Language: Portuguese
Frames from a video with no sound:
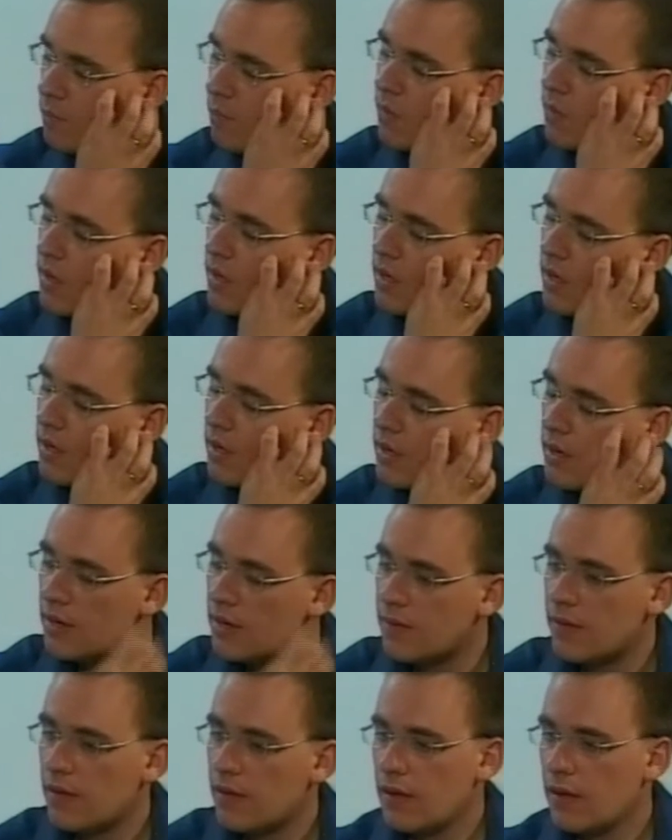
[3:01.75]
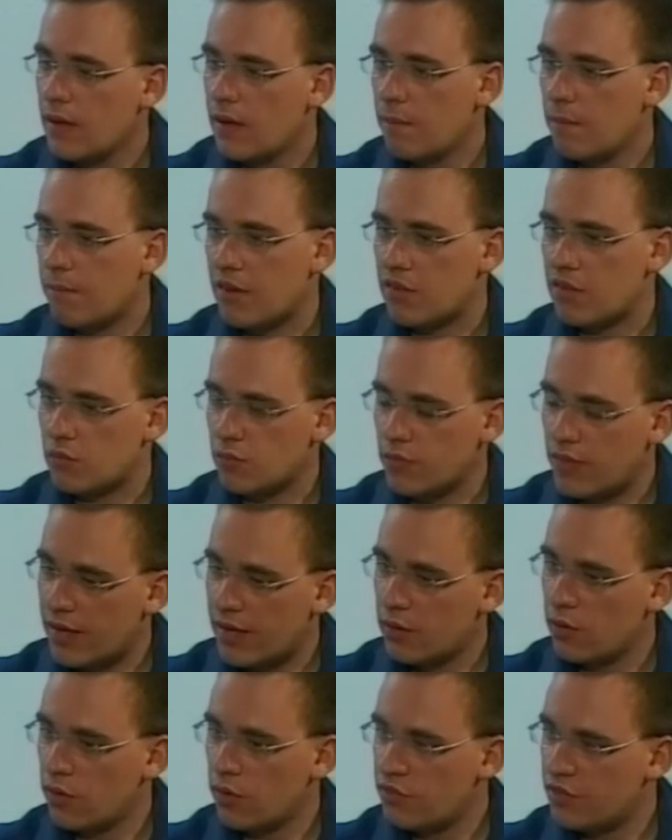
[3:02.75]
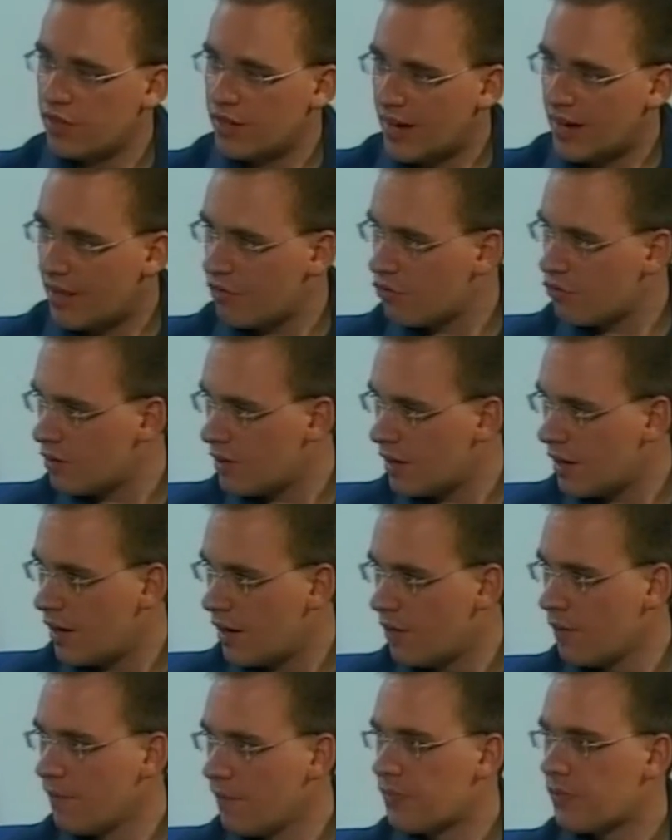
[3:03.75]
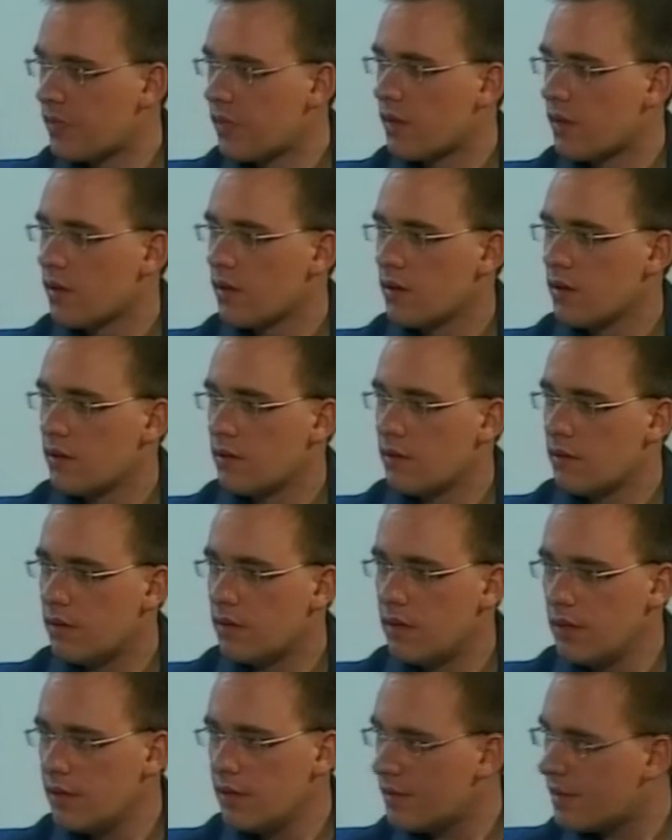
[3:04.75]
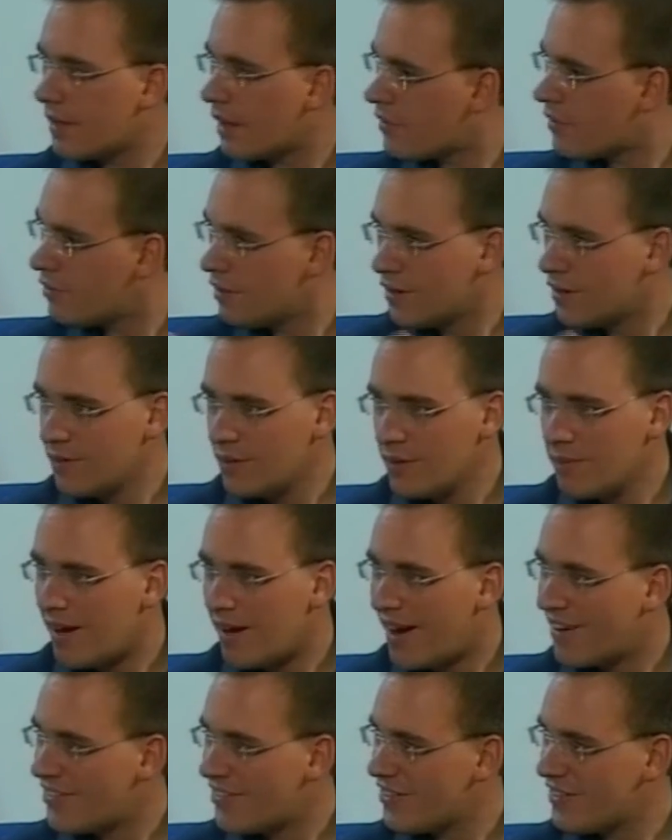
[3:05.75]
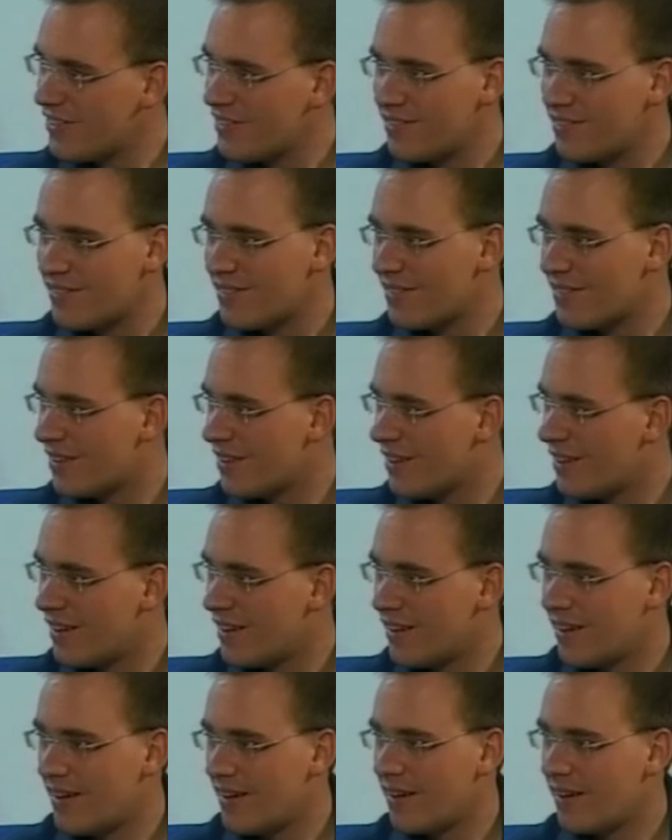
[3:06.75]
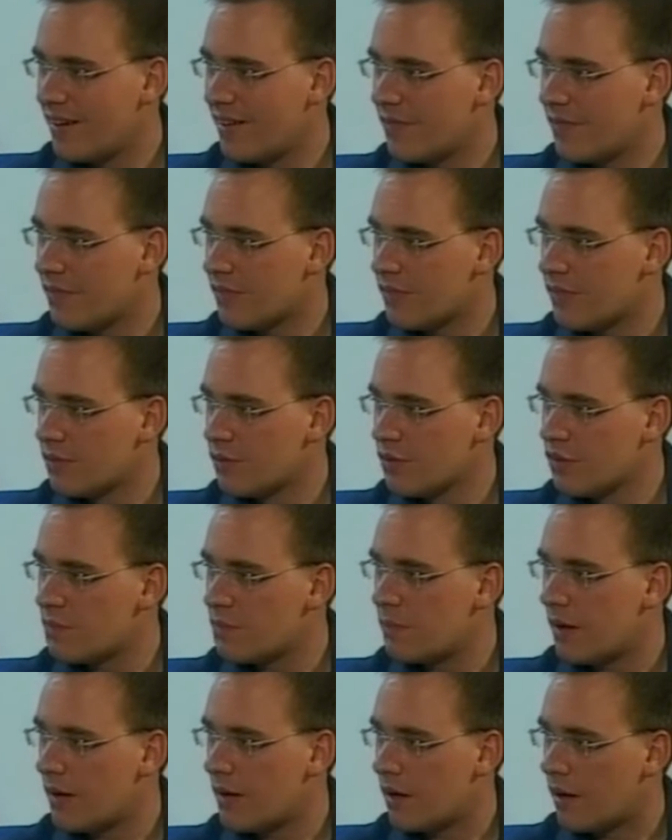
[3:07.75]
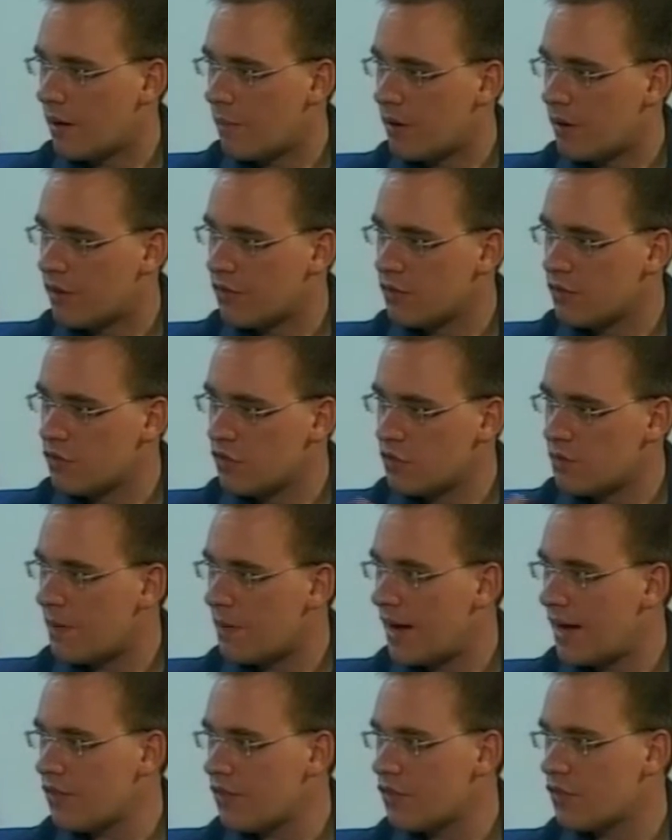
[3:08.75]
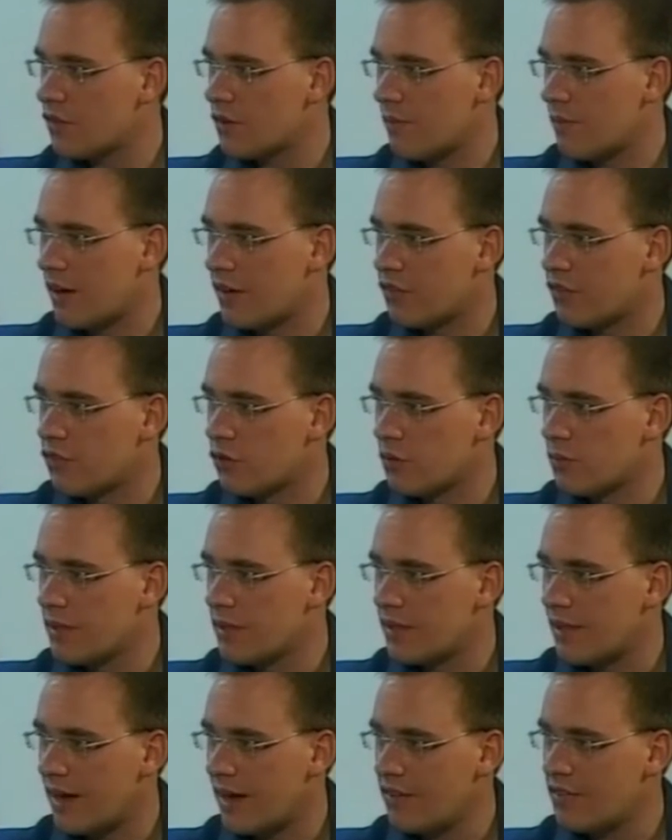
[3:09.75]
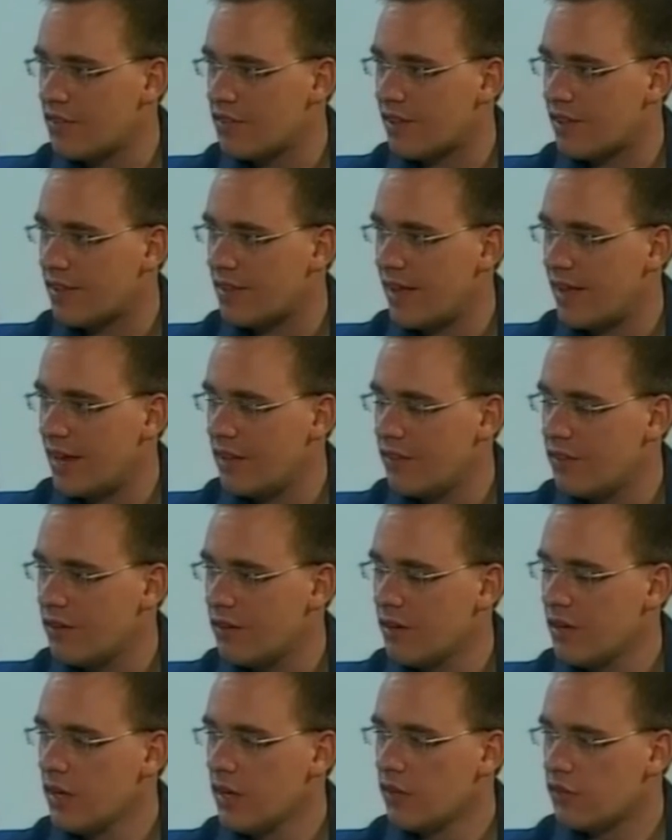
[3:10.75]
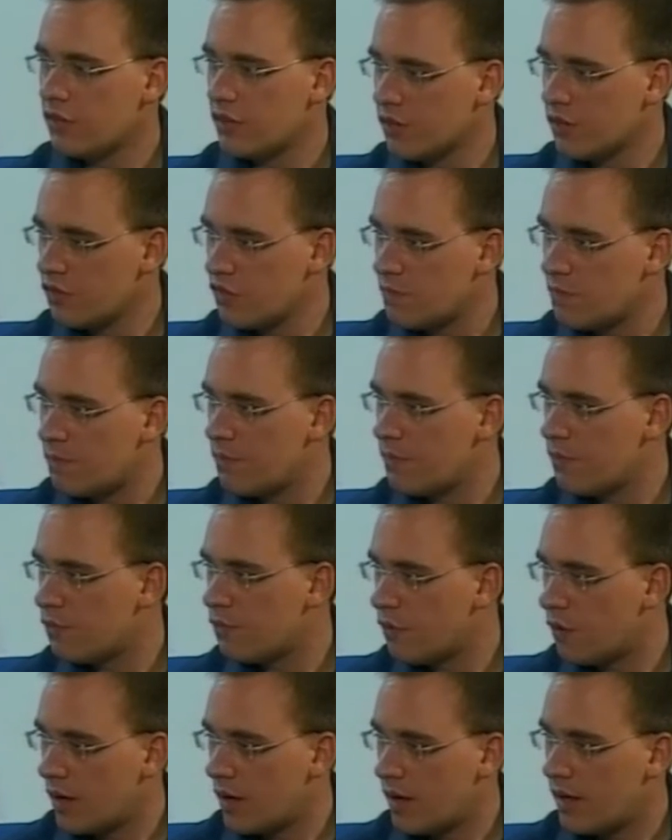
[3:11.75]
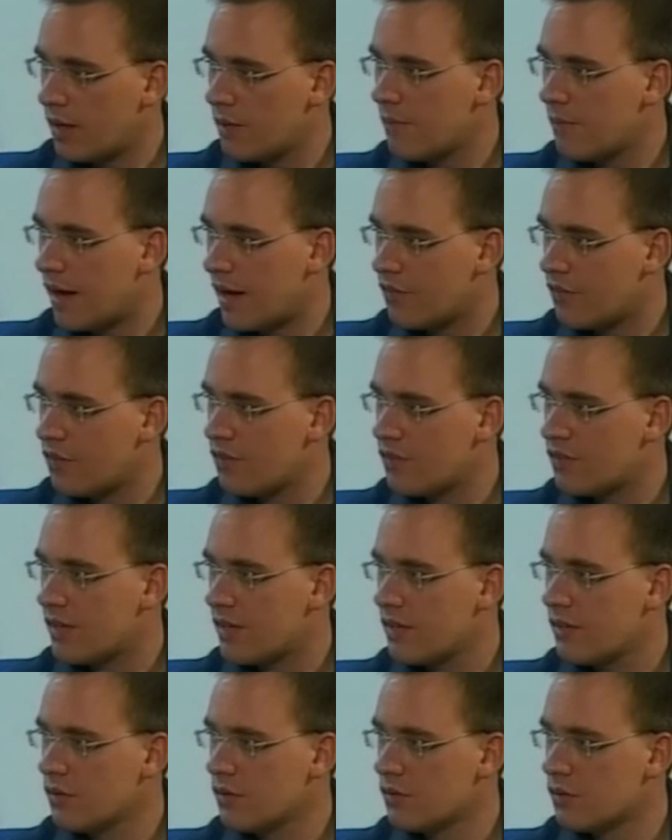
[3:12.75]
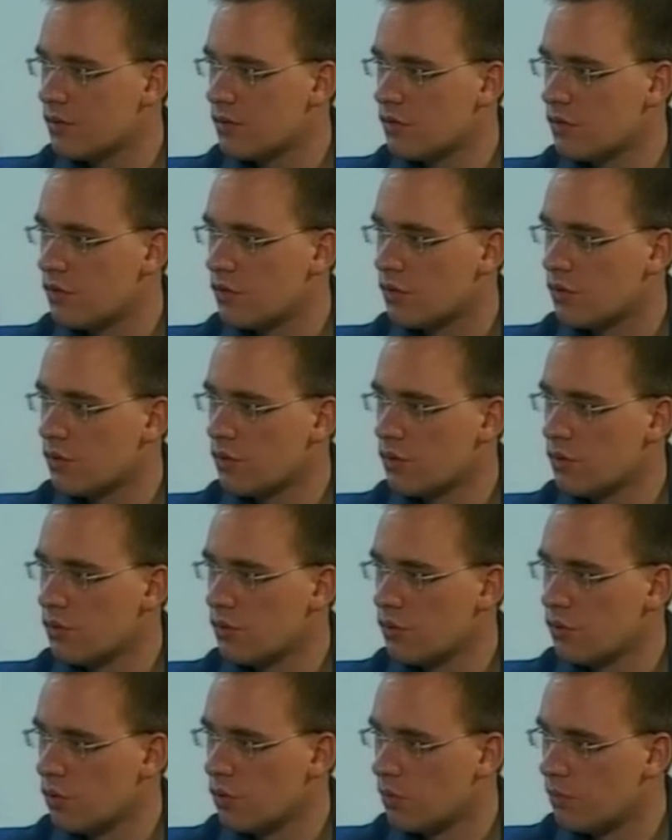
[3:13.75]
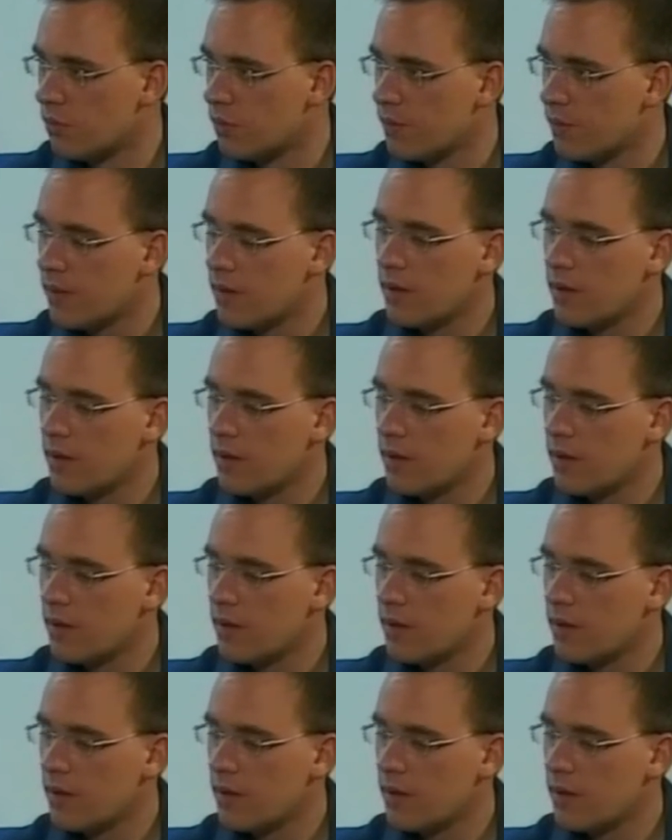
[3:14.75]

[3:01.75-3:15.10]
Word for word: É, mas com tecnologia nacional que está tirando imagens é, do, a partir do espaço, são imagens orbitais de satélite, tirando é, imagens aí do, de todo o globo.